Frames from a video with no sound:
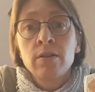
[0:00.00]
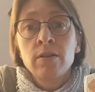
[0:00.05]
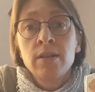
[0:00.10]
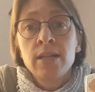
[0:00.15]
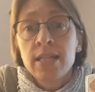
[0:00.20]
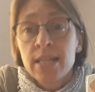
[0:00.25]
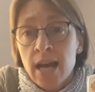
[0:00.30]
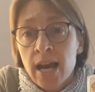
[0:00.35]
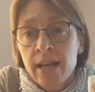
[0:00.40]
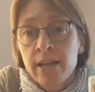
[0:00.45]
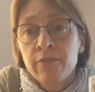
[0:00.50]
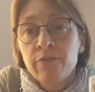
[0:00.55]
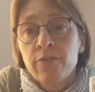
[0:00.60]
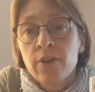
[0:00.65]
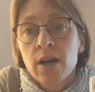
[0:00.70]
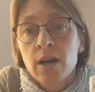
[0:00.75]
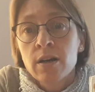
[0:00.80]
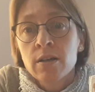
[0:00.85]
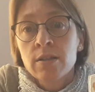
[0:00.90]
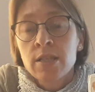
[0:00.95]
nicht
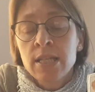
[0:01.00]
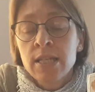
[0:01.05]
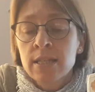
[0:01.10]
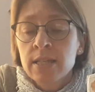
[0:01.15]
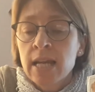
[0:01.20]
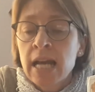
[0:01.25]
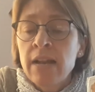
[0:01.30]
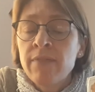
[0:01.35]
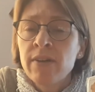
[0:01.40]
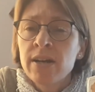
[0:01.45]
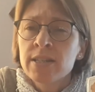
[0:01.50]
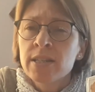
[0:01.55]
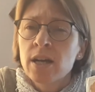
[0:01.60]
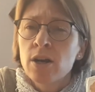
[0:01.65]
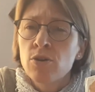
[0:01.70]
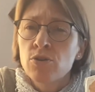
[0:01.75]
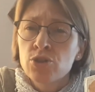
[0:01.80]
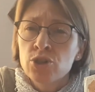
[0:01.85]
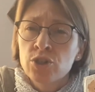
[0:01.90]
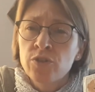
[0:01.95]
einfach. Sie ist teilweise
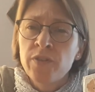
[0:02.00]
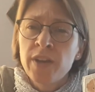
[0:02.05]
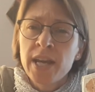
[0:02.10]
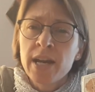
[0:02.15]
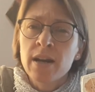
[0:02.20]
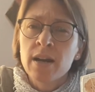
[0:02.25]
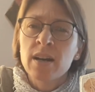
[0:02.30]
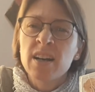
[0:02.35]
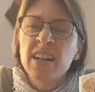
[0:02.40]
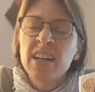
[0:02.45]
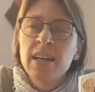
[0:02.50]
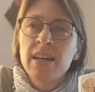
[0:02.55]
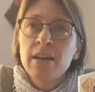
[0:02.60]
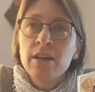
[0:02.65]
auch schwer.